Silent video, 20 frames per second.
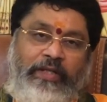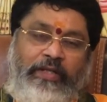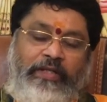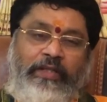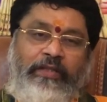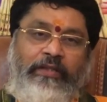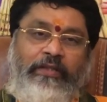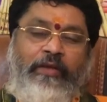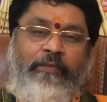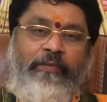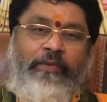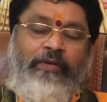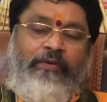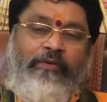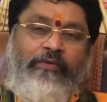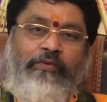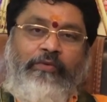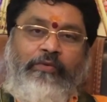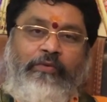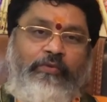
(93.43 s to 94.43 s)
ఇదంతా
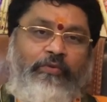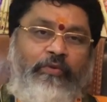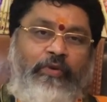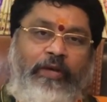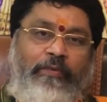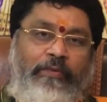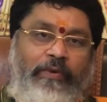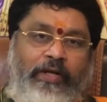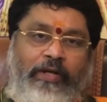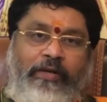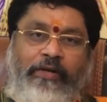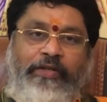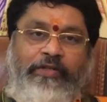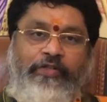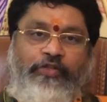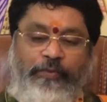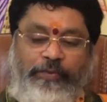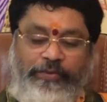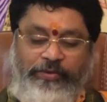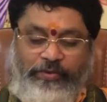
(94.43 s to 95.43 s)
మనకు తులా భాగంగా
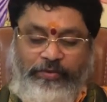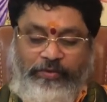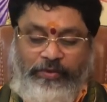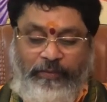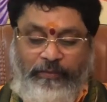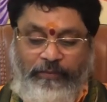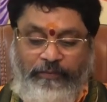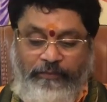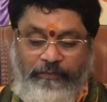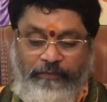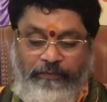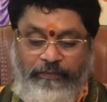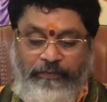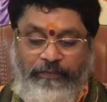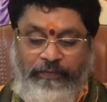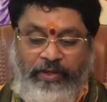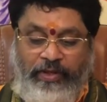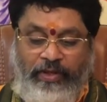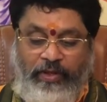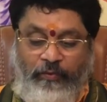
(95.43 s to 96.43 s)
చూపిస్తుంటాం
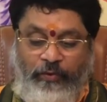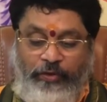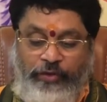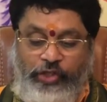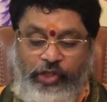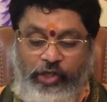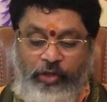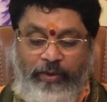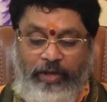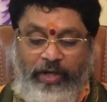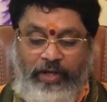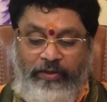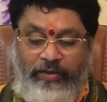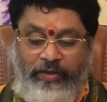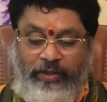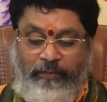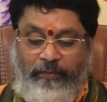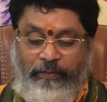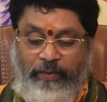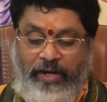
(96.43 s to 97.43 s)
వృశ్చిక భాగం
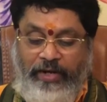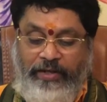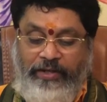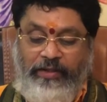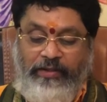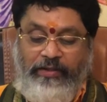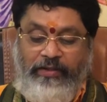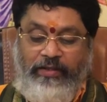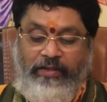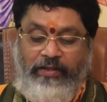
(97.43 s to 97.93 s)
అంటే బాహ్య